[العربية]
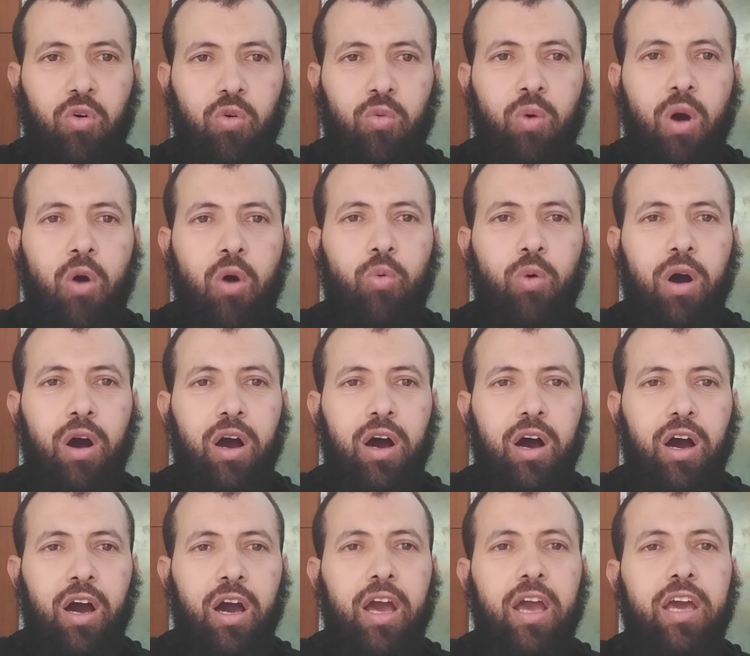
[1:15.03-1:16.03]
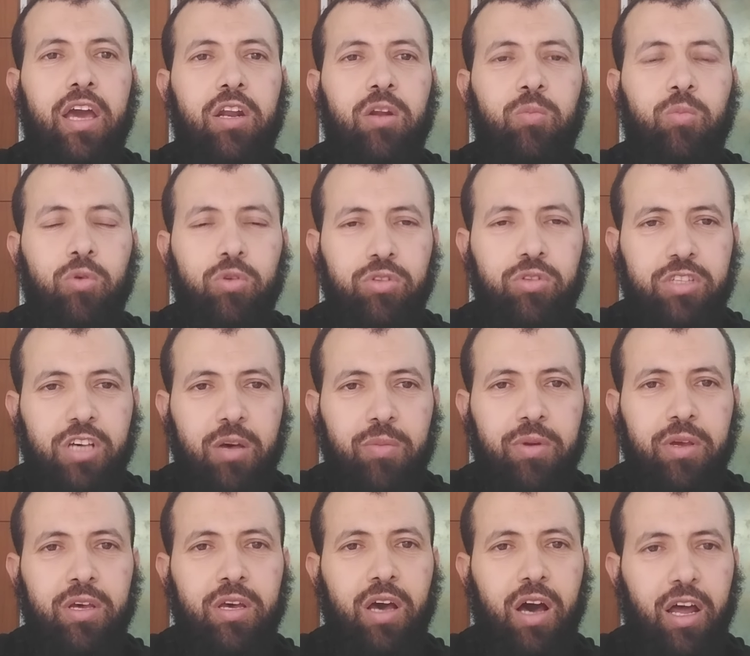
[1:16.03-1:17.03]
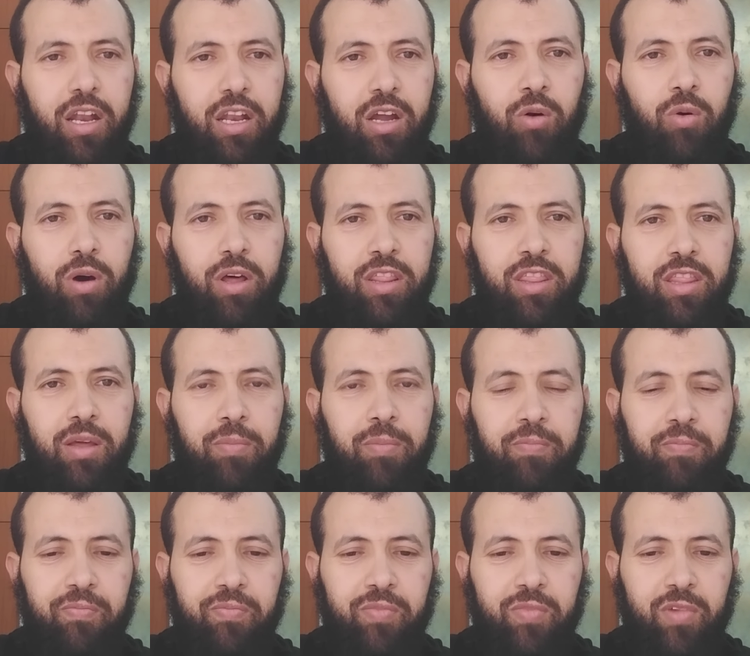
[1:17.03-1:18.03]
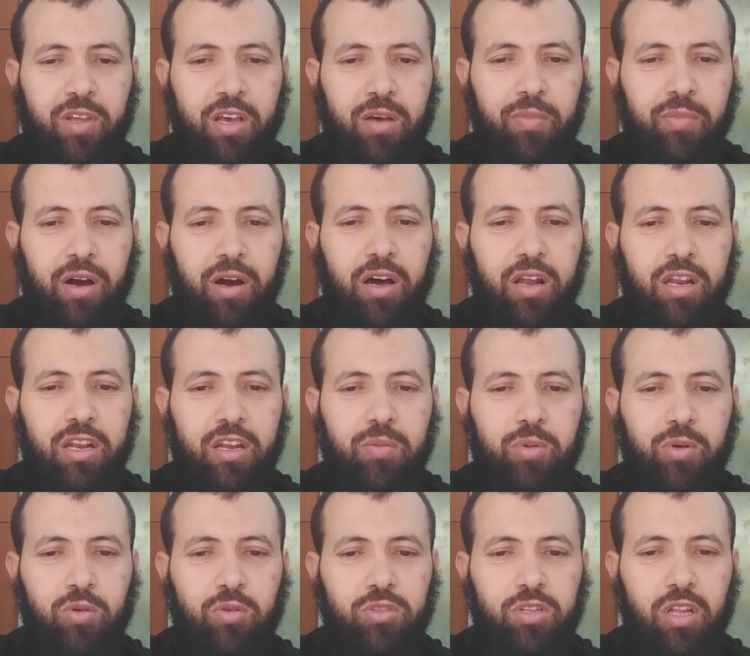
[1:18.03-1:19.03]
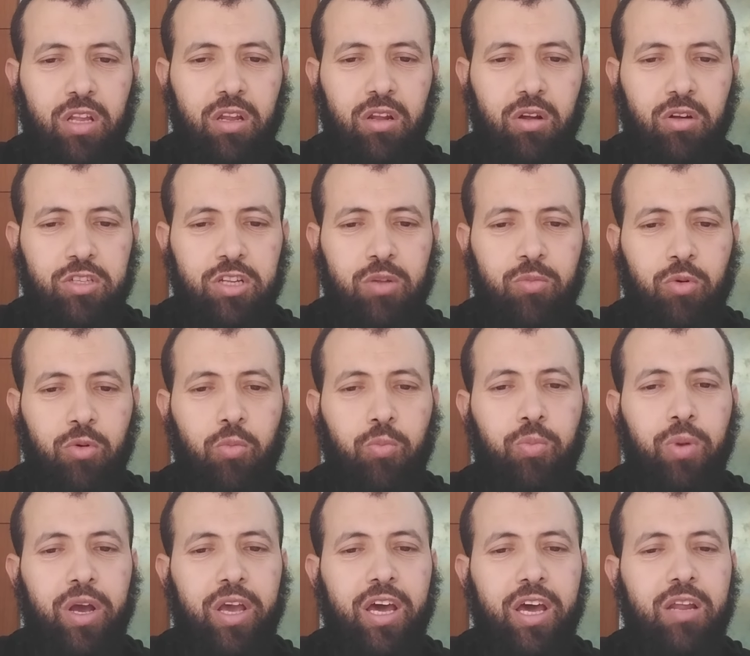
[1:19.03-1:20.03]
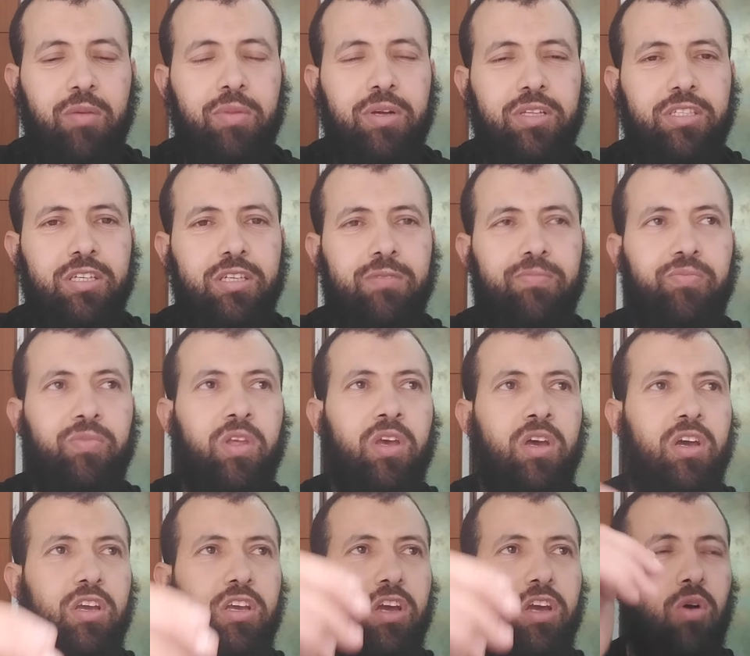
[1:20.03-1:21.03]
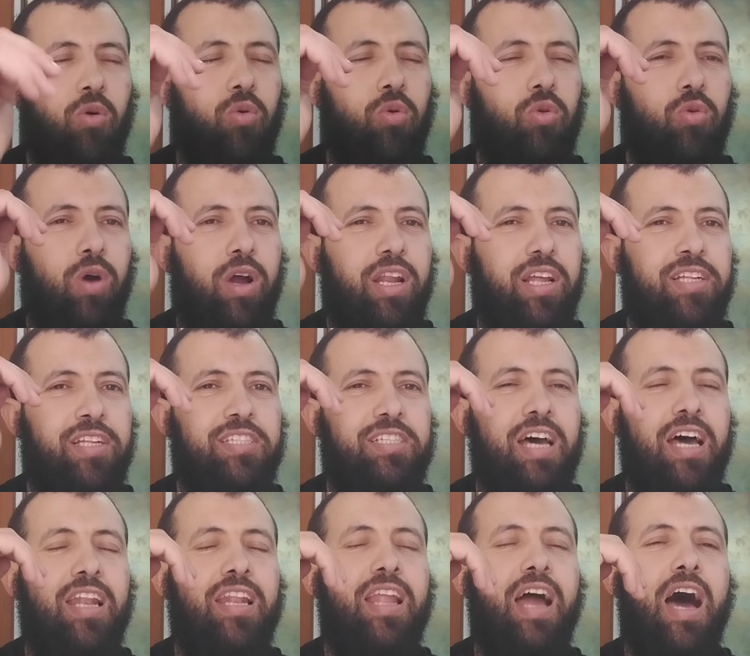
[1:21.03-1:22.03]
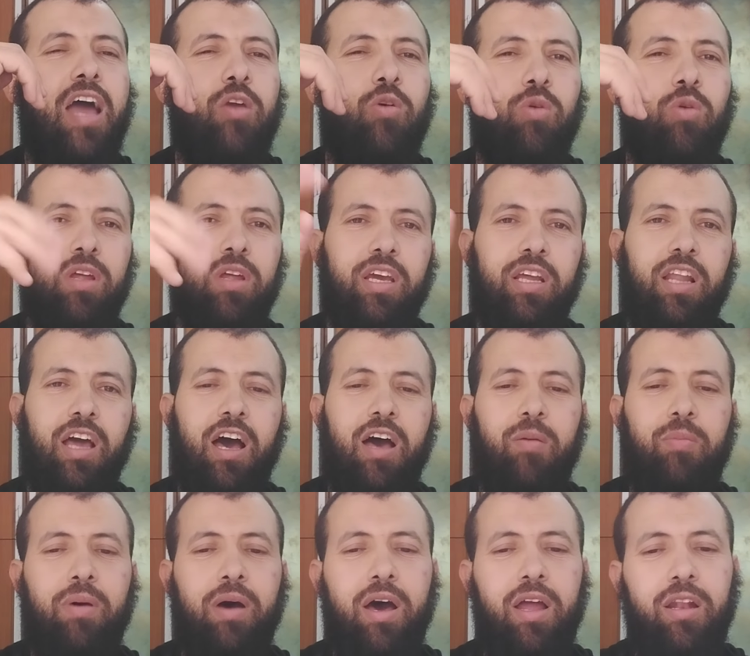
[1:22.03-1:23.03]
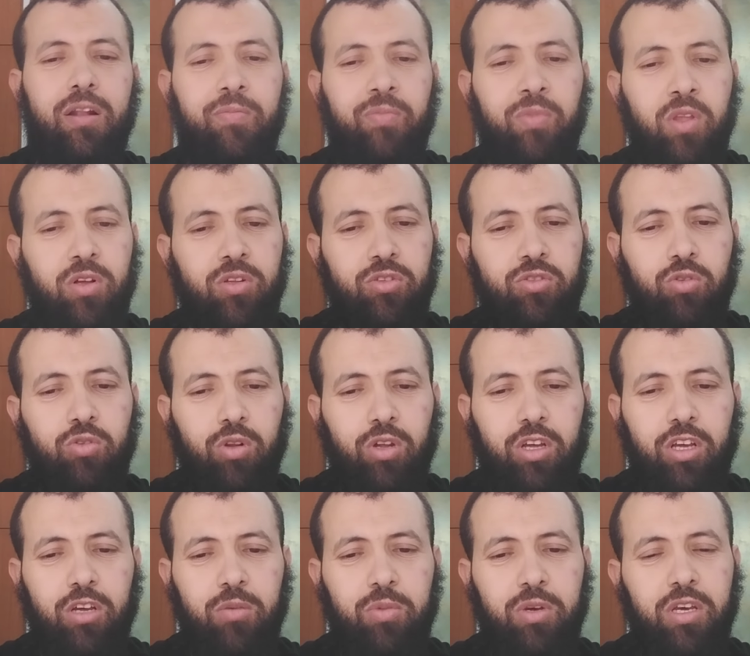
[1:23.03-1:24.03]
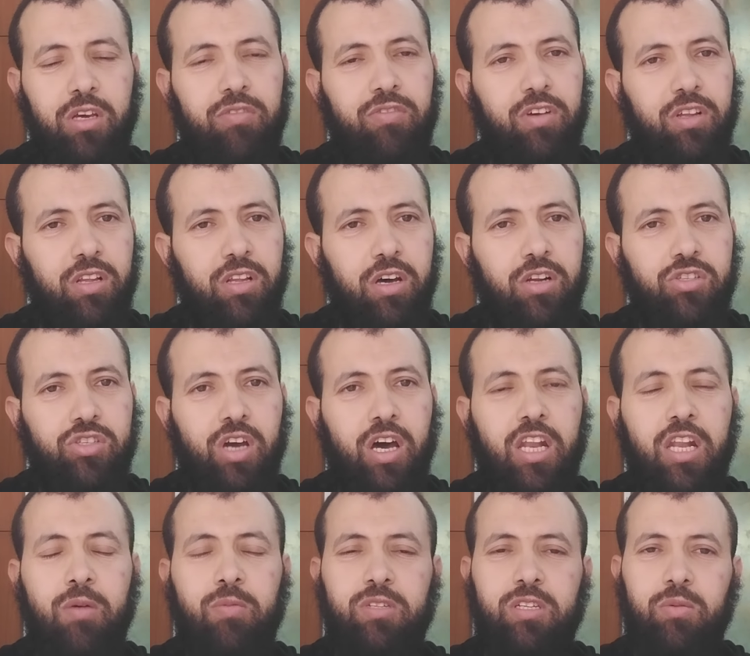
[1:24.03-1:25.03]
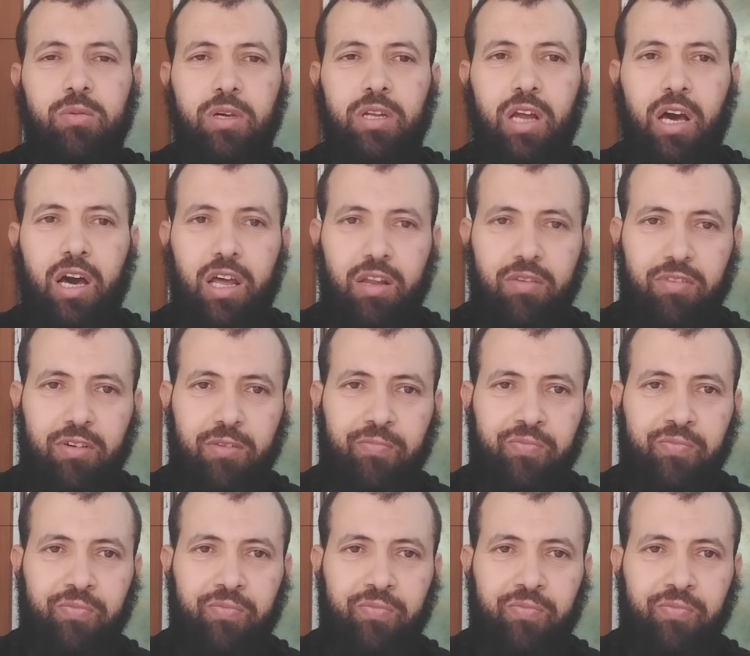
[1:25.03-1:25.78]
وهو غير منتبه أنه أذنب كما قال النبي صلى الله عليه وسلم رب كلمة يقولها الإنسان لا يلقي لها بال تلقي به في نار جهنم سبعين خريفا